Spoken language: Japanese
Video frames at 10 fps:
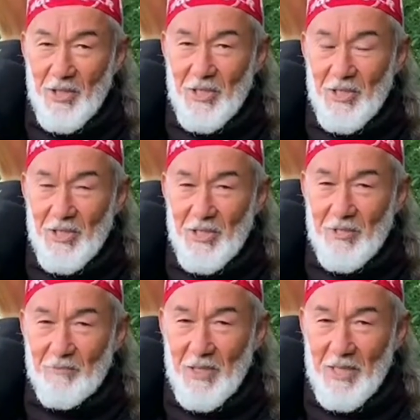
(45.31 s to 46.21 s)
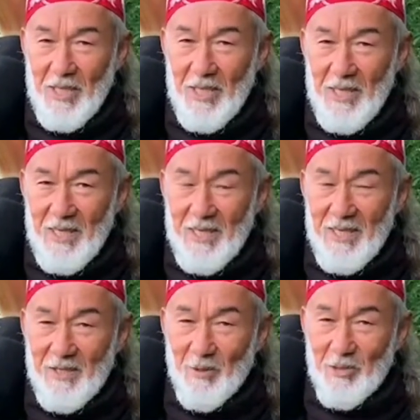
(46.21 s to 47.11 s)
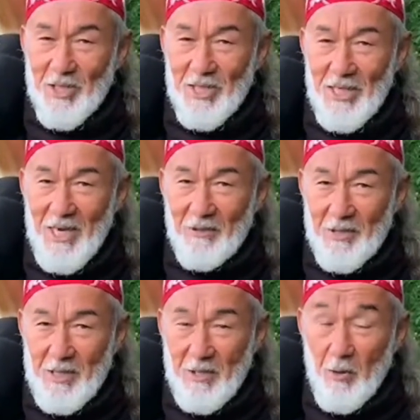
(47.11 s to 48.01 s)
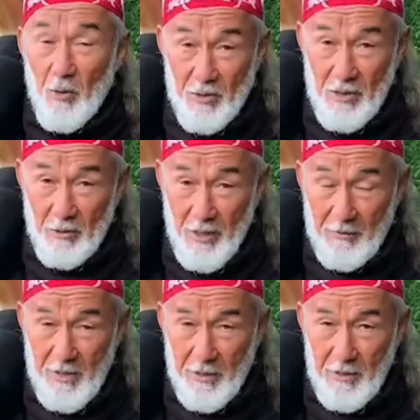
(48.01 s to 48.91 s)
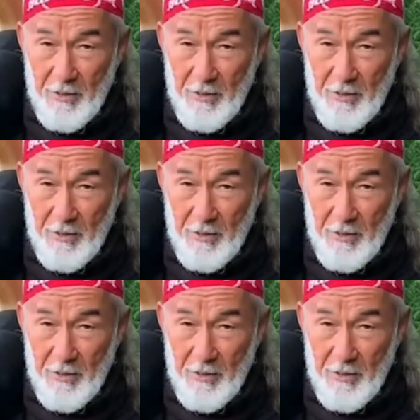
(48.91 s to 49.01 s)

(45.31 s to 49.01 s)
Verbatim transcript: 3日後に歩いてゴールでございます。